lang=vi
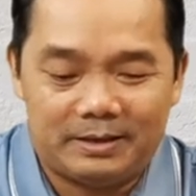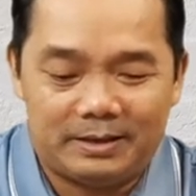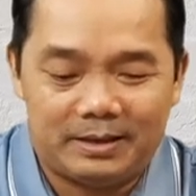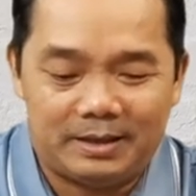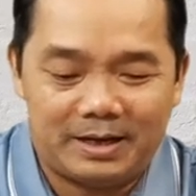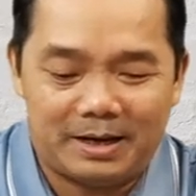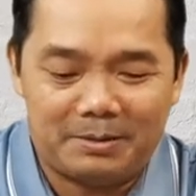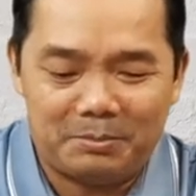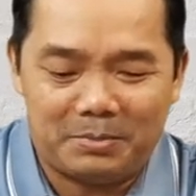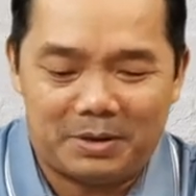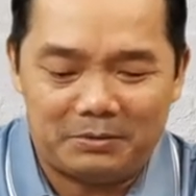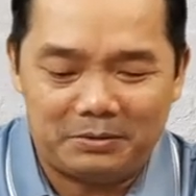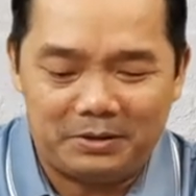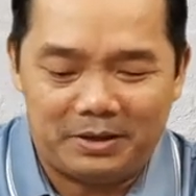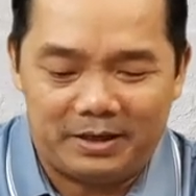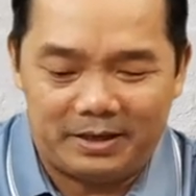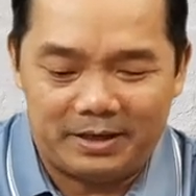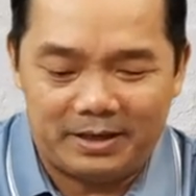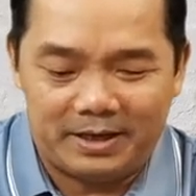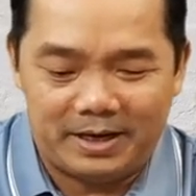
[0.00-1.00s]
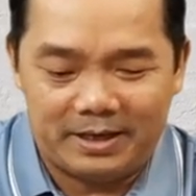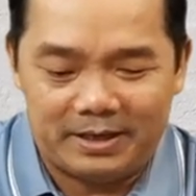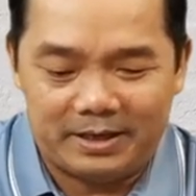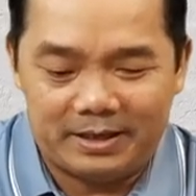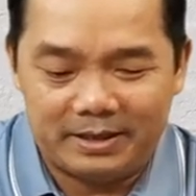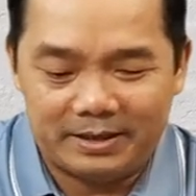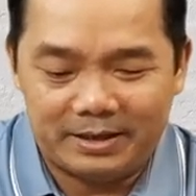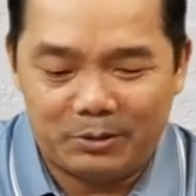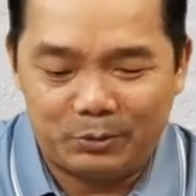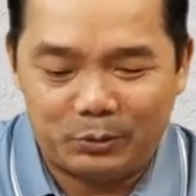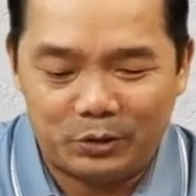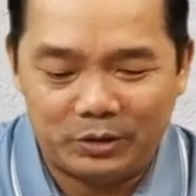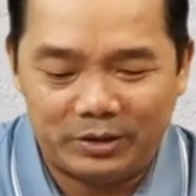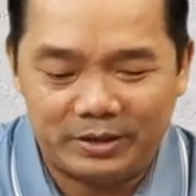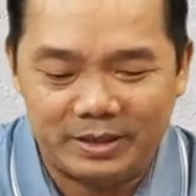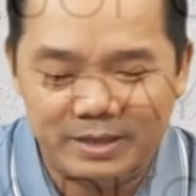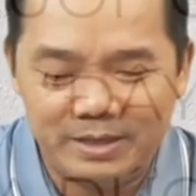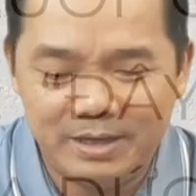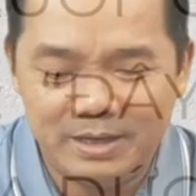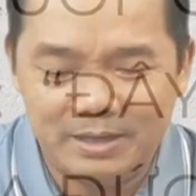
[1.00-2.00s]
Kinh Thánh bảo gì ở đây? Câu số
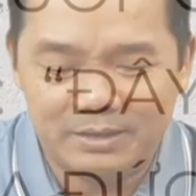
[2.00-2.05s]
9,